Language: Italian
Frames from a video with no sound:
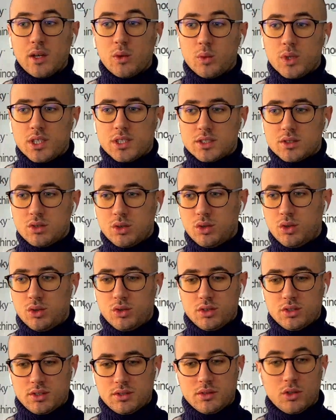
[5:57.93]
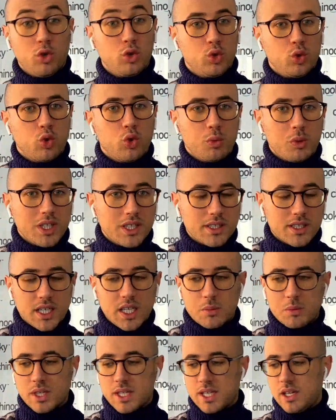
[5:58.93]
e, questo lo
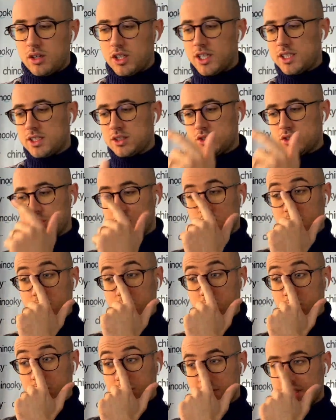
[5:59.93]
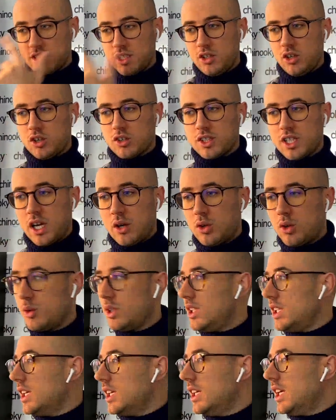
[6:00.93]
documenteremo è chiaro adesso ci troviamo in una fase di lockdown
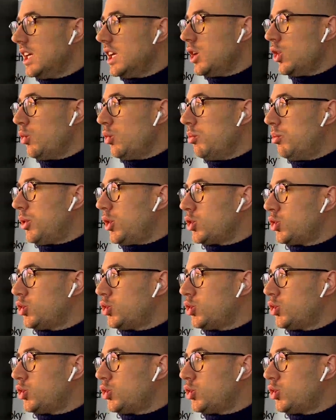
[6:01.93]
quindi un